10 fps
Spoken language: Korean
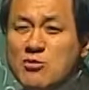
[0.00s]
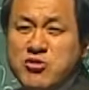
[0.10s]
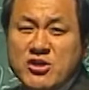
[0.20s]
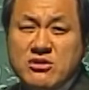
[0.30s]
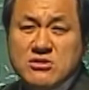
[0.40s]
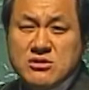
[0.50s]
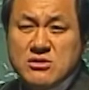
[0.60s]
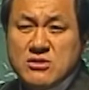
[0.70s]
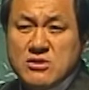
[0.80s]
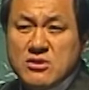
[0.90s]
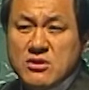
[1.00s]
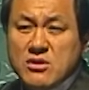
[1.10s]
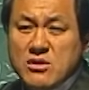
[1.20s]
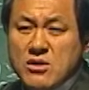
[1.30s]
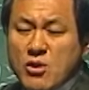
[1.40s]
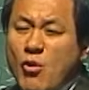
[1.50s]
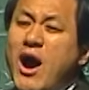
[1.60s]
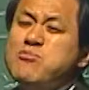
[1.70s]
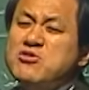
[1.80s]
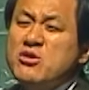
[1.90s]
뭐예요?
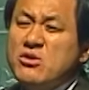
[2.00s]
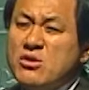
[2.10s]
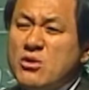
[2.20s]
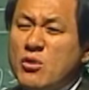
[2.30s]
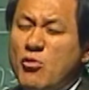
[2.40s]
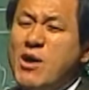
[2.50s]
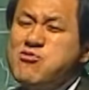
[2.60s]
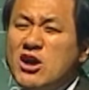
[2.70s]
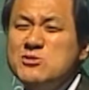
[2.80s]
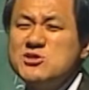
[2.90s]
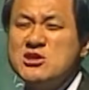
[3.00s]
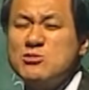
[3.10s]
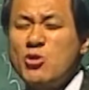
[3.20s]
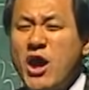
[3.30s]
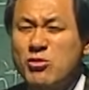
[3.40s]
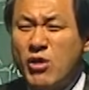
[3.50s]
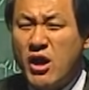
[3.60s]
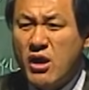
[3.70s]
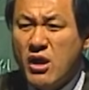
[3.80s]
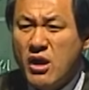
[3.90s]
과부요. 과부가 임신하면 돼, 안 돼?
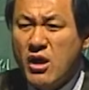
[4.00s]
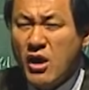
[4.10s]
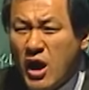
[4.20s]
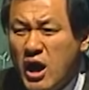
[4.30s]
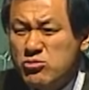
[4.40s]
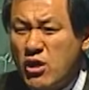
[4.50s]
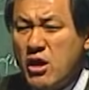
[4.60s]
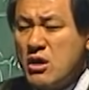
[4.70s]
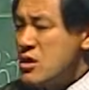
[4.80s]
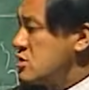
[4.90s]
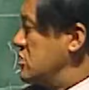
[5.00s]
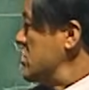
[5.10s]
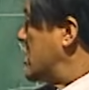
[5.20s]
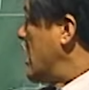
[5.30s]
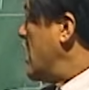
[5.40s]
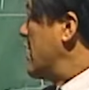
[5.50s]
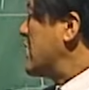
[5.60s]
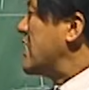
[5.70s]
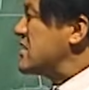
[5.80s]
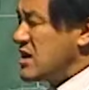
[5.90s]
안 돼. 그러니까
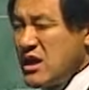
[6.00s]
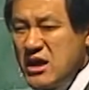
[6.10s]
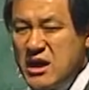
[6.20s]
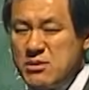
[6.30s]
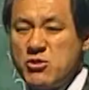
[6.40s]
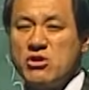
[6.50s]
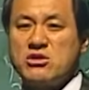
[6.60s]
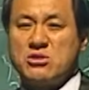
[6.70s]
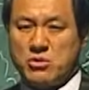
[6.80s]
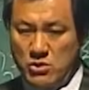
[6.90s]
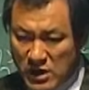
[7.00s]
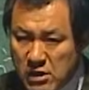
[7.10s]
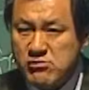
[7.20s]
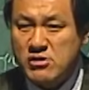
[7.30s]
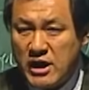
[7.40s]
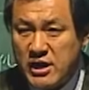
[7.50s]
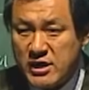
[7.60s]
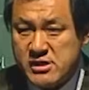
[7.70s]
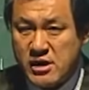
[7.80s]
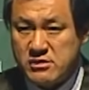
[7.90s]
난 참 거기서 놀라운 걸 하나
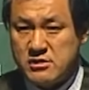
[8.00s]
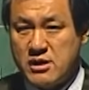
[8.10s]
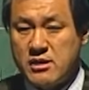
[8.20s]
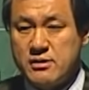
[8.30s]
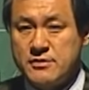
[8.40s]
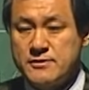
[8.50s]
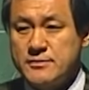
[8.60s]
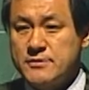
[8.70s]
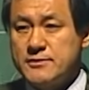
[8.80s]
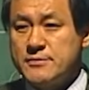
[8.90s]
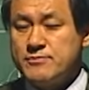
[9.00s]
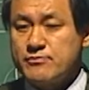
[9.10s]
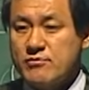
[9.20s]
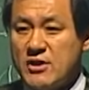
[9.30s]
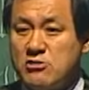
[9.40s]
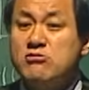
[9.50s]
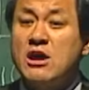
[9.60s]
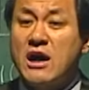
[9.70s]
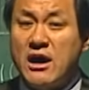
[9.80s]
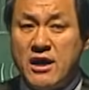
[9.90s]
깨달았는데
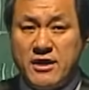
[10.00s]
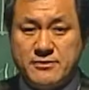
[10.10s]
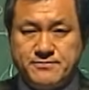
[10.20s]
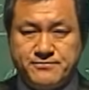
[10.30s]
유다가